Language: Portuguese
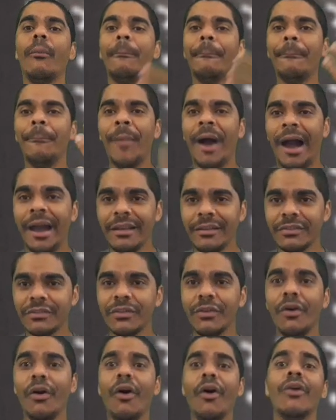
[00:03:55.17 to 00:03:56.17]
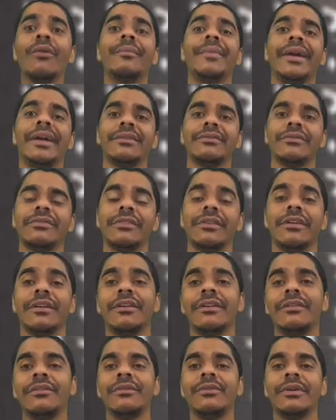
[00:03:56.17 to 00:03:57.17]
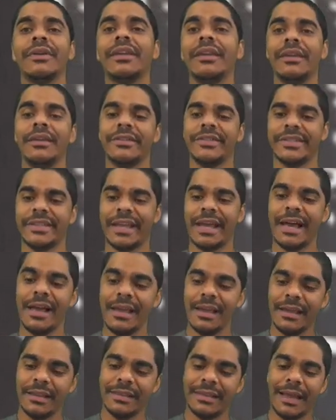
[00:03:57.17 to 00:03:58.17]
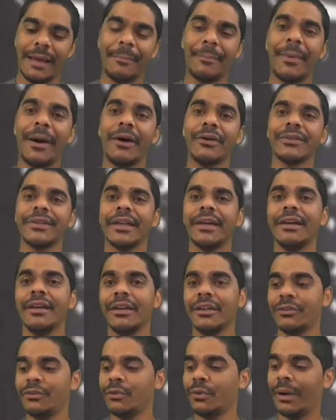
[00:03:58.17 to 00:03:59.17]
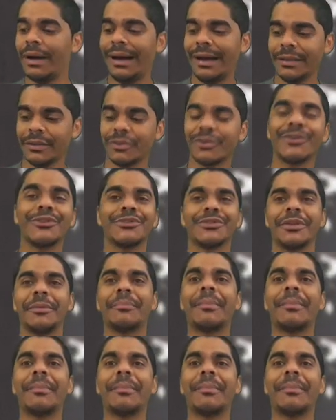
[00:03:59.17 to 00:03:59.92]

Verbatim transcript: mais ou menos do que está na pauta do Antônio de